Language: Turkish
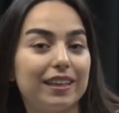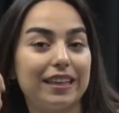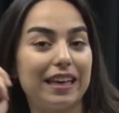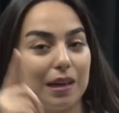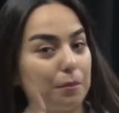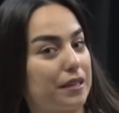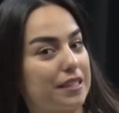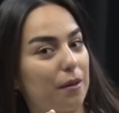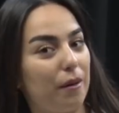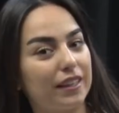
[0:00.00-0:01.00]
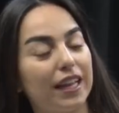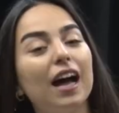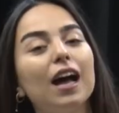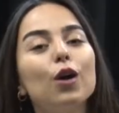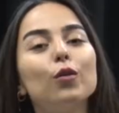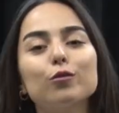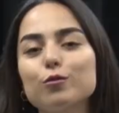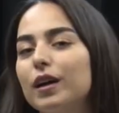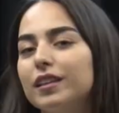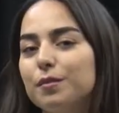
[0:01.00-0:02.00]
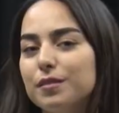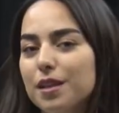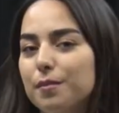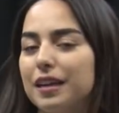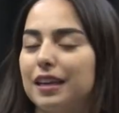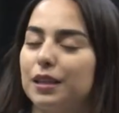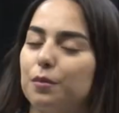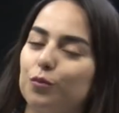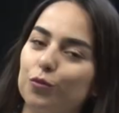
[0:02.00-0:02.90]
ki yakın bir zamanda uzmanlarımızla birlikte